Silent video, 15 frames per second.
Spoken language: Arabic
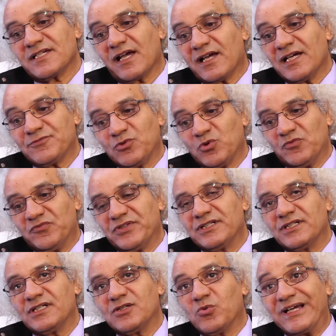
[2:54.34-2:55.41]
ثقافي
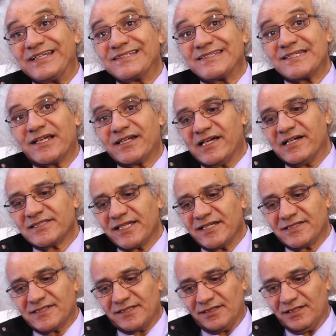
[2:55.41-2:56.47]
وفني وإنساني
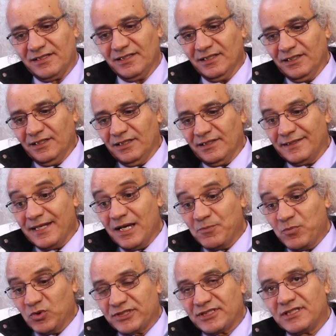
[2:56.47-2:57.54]
أساسي
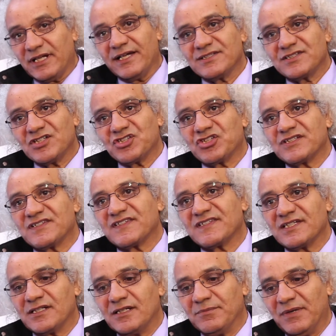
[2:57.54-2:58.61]
لابد أن تجد
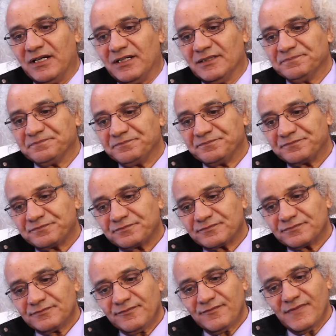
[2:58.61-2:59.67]
السينما
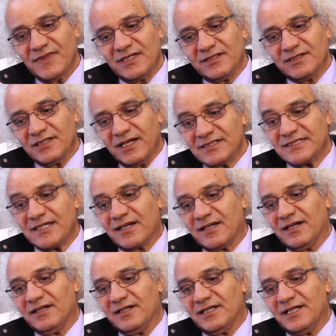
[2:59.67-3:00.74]

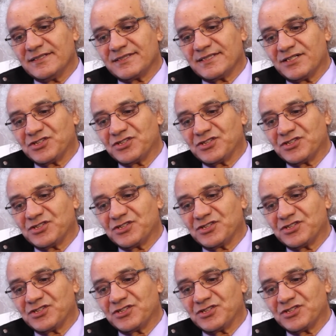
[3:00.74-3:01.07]
أثرها أن